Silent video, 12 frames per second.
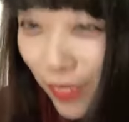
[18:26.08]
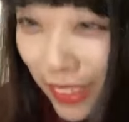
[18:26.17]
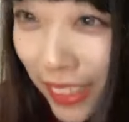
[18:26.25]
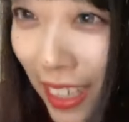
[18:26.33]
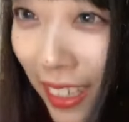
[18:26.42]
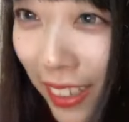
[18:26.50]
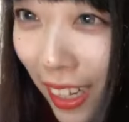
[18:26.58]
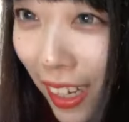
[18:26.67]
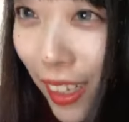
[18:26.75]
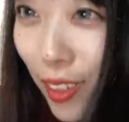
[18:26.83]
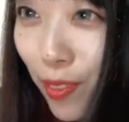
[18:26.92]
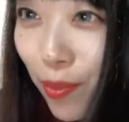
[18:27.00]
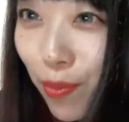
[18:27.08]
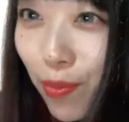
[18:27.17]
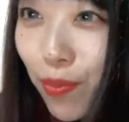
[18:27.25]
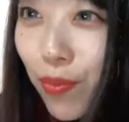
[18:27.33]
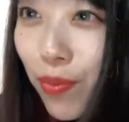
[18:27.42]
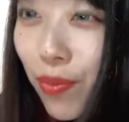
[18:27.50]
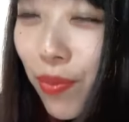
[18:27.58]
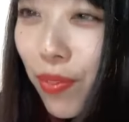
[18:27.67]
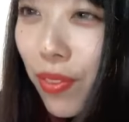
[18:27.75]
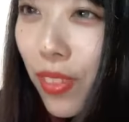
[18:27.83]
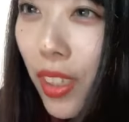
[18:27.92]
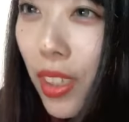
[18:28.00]
間違えた
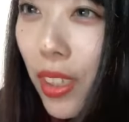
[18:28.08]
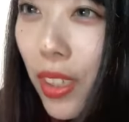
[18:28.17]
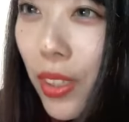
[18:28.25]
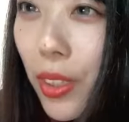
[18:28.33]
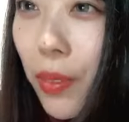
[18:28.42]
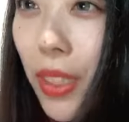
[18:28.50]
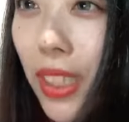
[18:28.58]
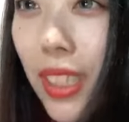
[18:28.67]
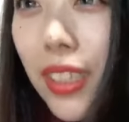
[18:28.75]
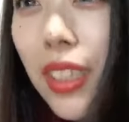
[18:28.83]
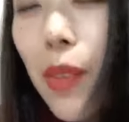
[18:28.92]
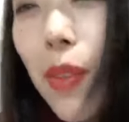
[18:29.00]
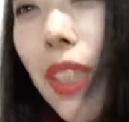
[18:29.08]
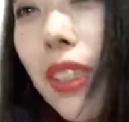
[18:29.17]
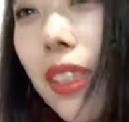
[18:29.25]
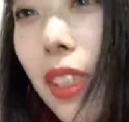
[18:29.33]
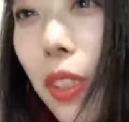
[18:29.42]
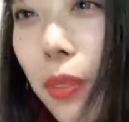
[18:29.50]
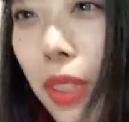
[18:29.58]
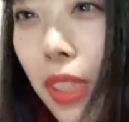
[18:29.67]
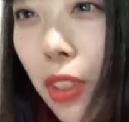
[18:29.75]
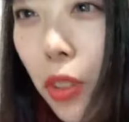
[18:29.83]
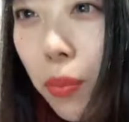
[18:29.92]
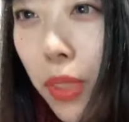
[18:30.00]
ふみに預けましたが、ふみ
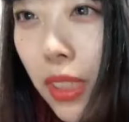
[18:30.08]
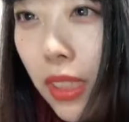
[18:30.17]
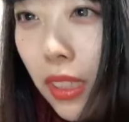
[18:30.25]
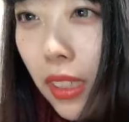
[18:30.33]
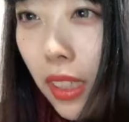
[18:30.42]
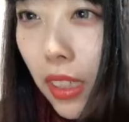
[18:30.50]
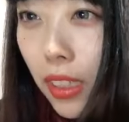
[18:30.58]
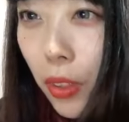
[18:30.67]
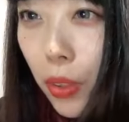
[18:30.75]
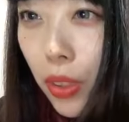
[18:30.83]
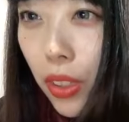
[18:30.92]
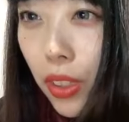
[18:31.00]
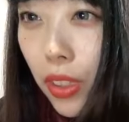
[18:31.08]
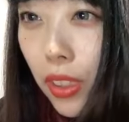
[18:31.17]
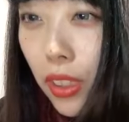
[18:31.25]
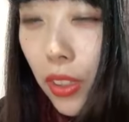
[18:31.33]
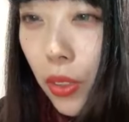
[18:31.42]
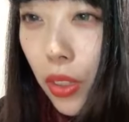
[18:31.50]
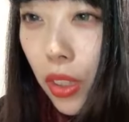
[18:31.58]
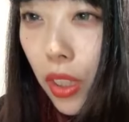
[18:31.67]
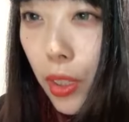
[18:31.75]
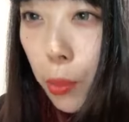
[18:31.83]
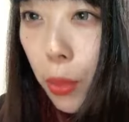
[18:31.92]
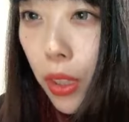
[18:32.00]
さんとめいさんで片方ずつセンスお願
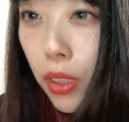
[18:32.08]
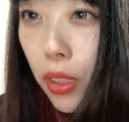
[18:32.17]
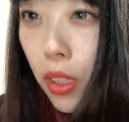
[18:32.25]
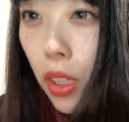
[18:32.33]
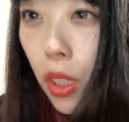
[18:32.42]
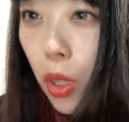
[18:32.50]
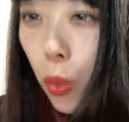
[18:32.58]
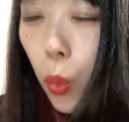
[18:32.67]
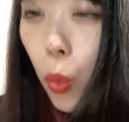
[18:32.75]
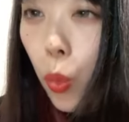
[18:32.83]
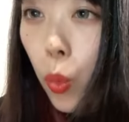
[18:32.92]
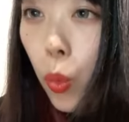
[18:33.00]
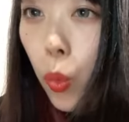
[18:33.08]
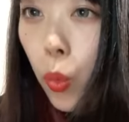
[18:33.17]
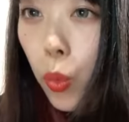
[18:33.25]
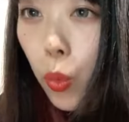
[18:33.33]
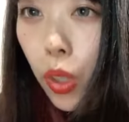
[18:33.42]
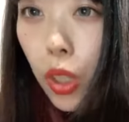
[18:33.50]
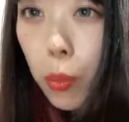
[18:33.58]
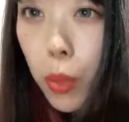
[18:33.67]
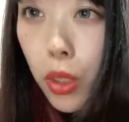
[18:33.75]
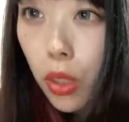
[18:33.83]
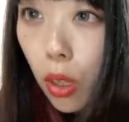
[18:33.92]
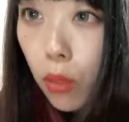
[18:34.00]
いします。おわかり
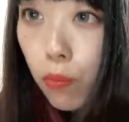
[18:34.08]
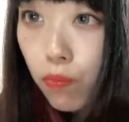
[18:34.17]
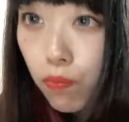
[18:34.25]
ました。